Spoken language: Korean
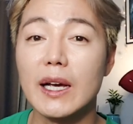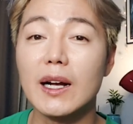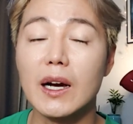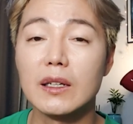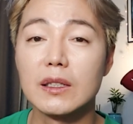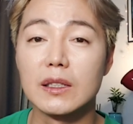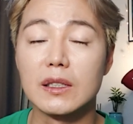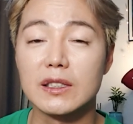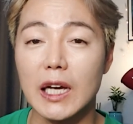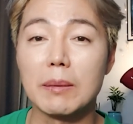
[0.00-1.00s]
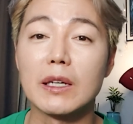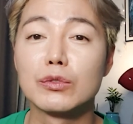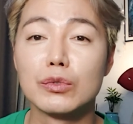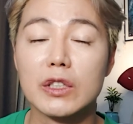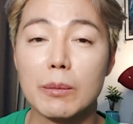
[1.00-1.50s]
색깔을
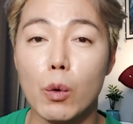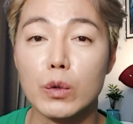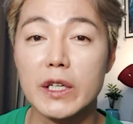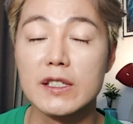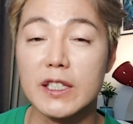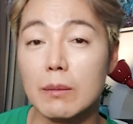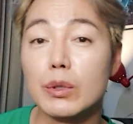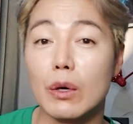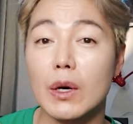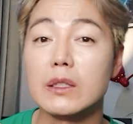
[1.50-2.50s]
잡아주는 게 보색 샴푸라고